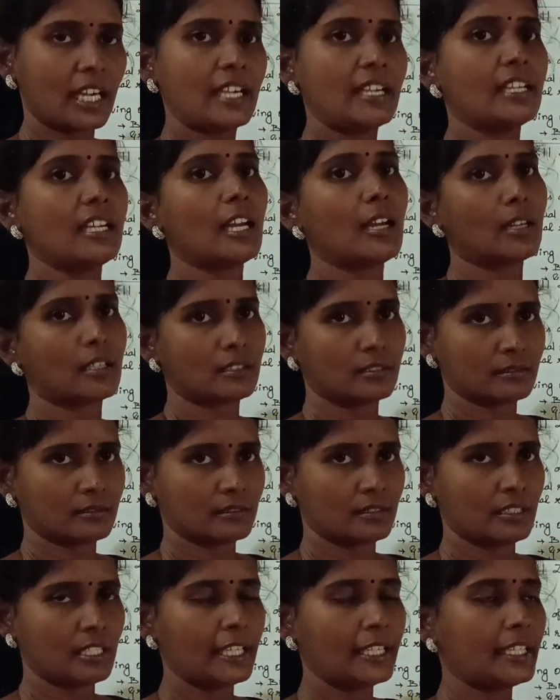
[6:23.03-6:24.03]
ரெண்டாக
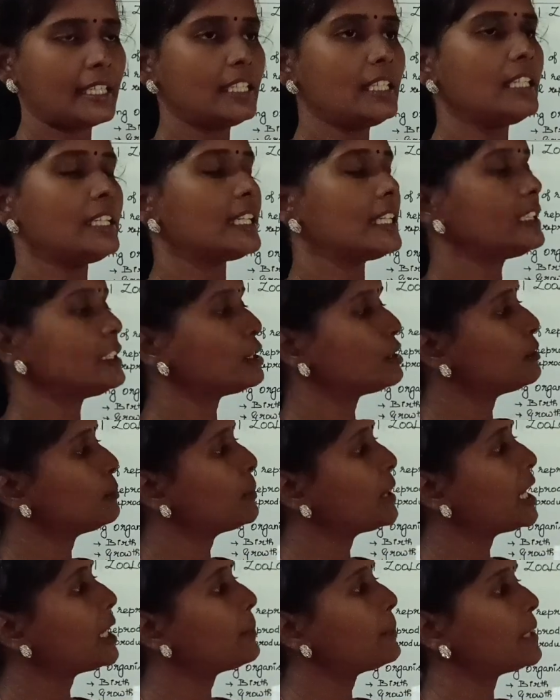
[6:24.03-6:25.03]
நட்டி
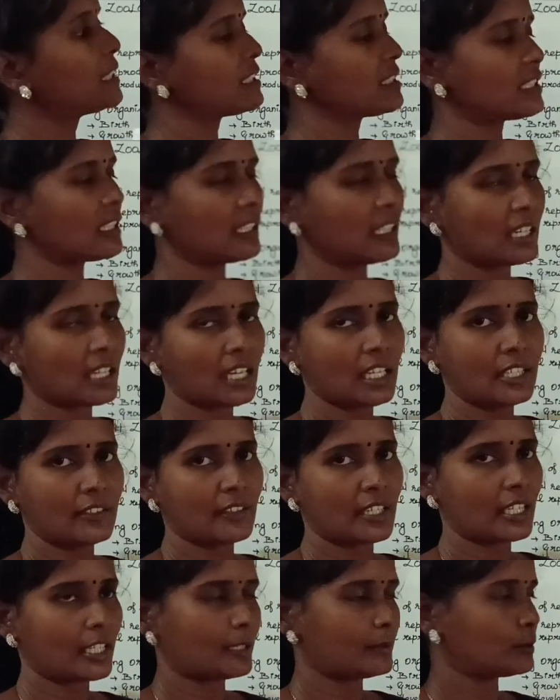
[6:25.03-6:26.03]
ரெண்டுக்கும் மேற்பட்ட செல்களாக
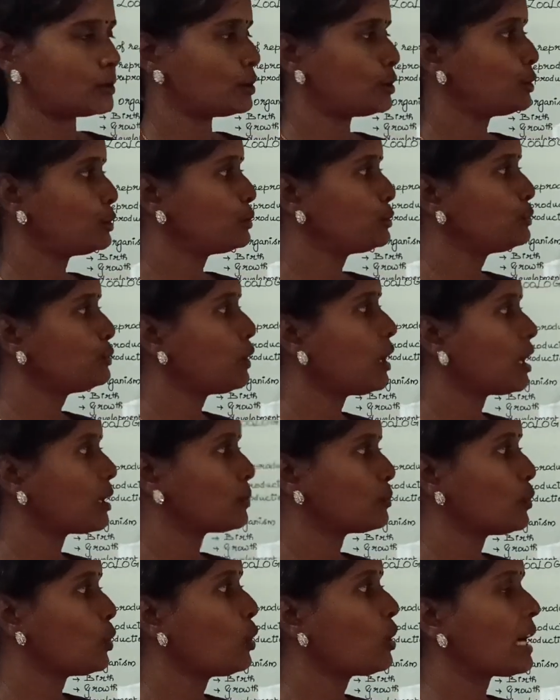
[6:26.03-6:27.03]
டிவைட் ஆக போகுது டூ
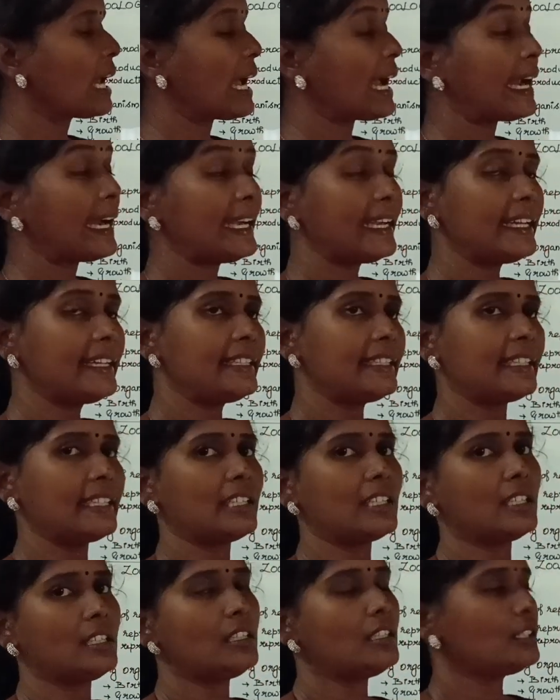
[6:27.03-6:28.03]
ஆர் மோர்
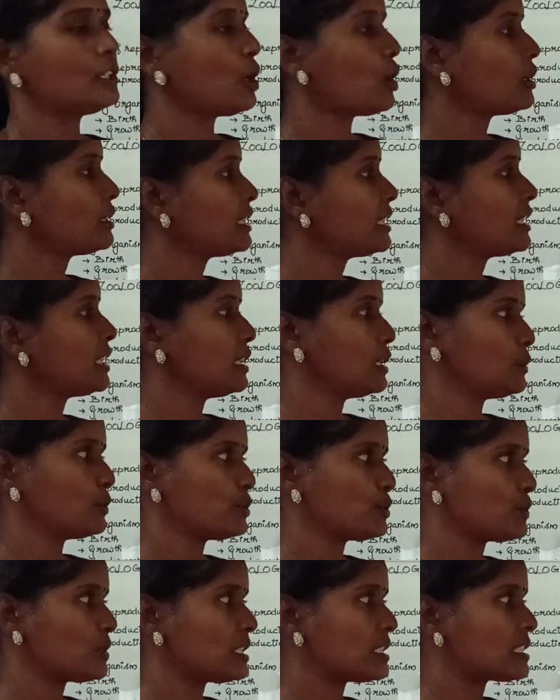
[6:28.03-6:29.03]
ஐடென்டிக்கல் டாட்டர்
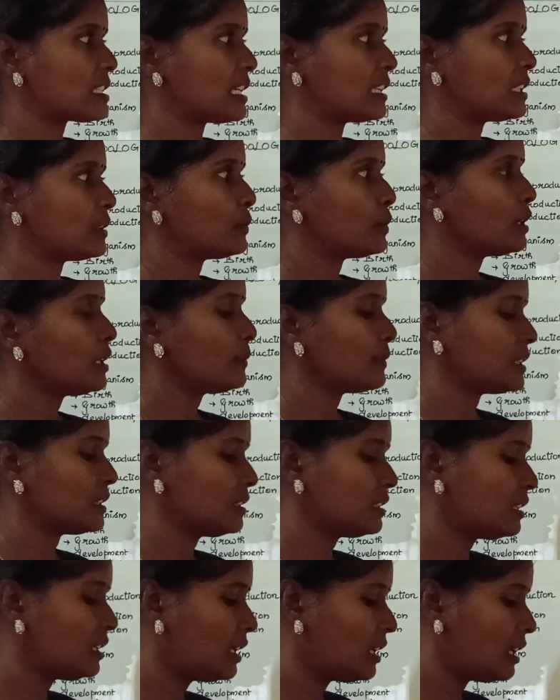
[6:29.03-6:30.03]
இண்டிவிஜுவல்ஸ் அந்த வேர்ட்
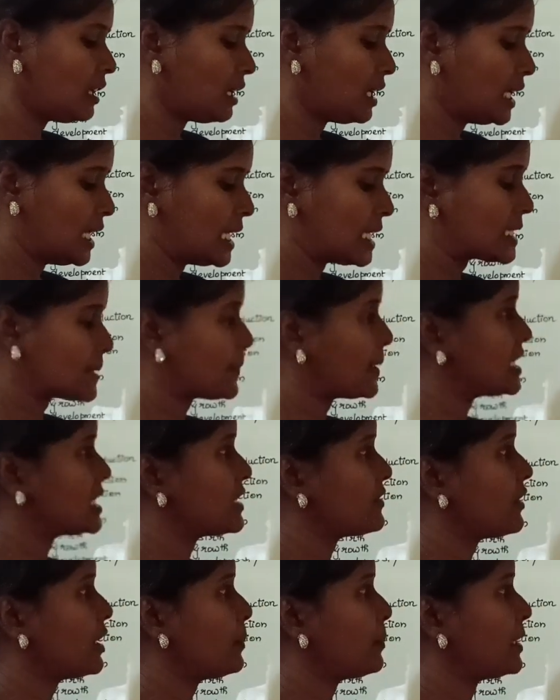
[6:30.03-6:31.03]
வந்து
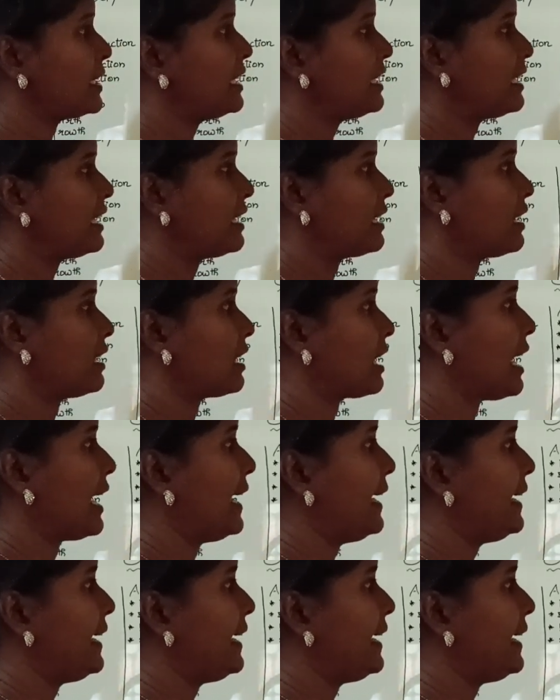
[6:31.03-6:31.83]
ஸ்பெசிஃபை பண்ணிகிட்டே இருக்காங்க